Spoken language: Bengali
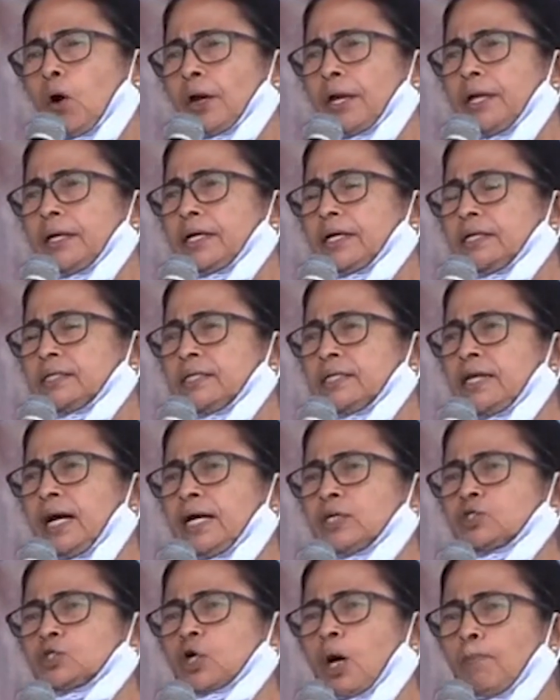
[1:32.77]
অনেক
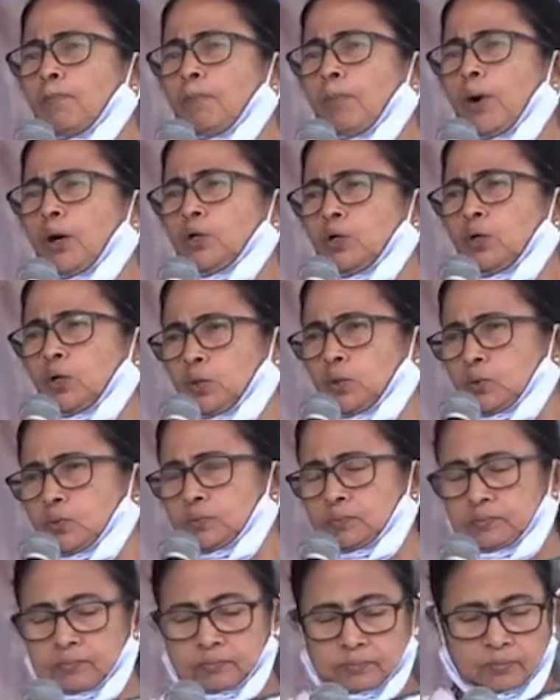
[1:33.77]
ইতিহাস সম্পন্ন
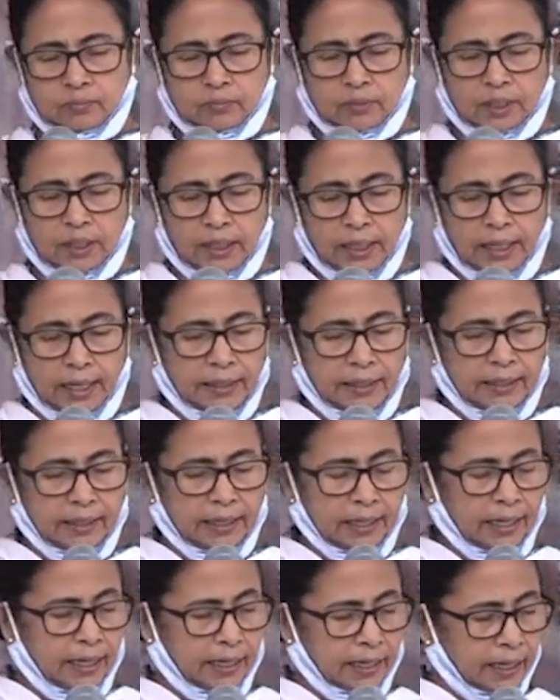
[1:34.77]
এই
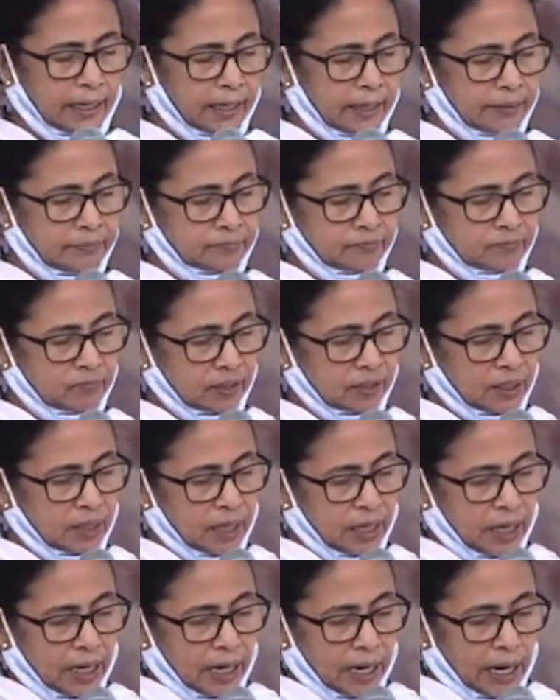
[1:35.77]
এলাকা
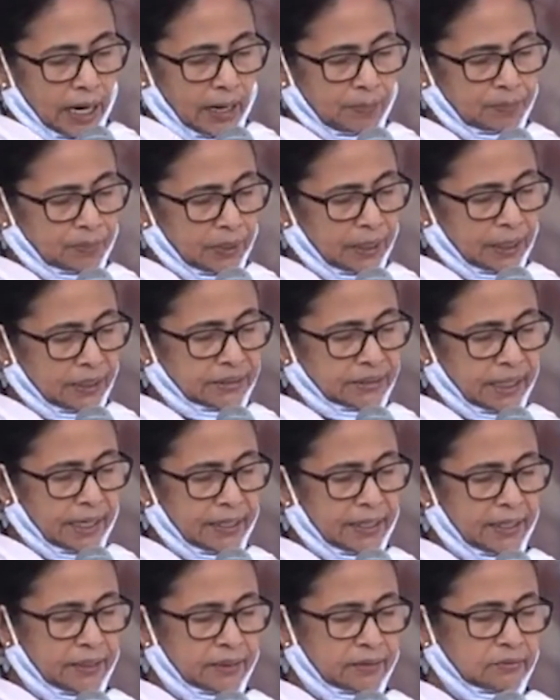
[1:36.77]
আপনারা
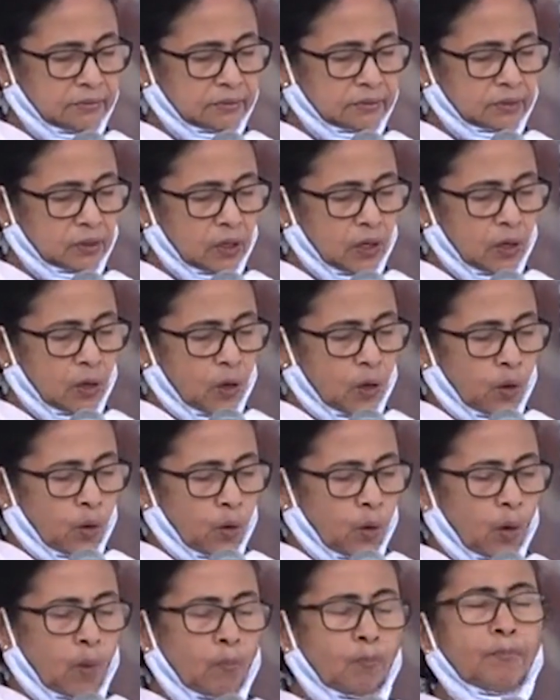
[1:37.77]
জানেন
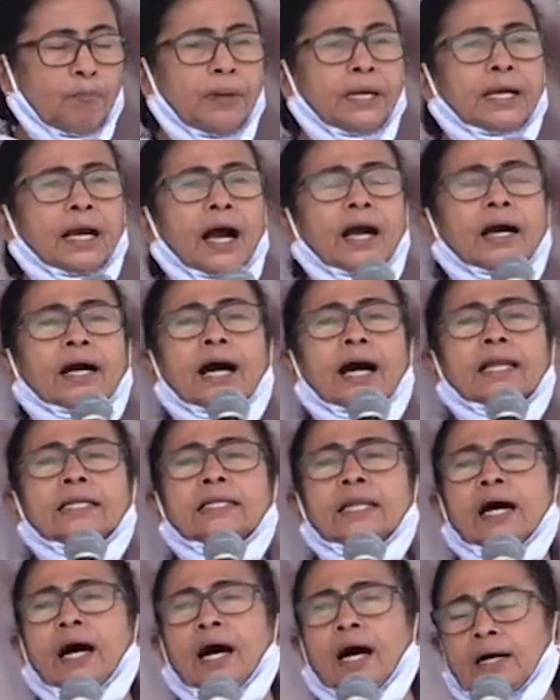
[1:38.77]
অম্বিকা
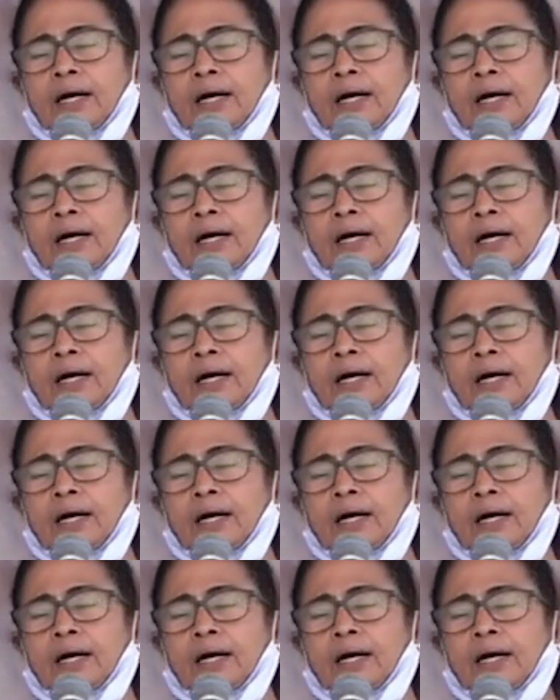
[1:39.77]
কালনা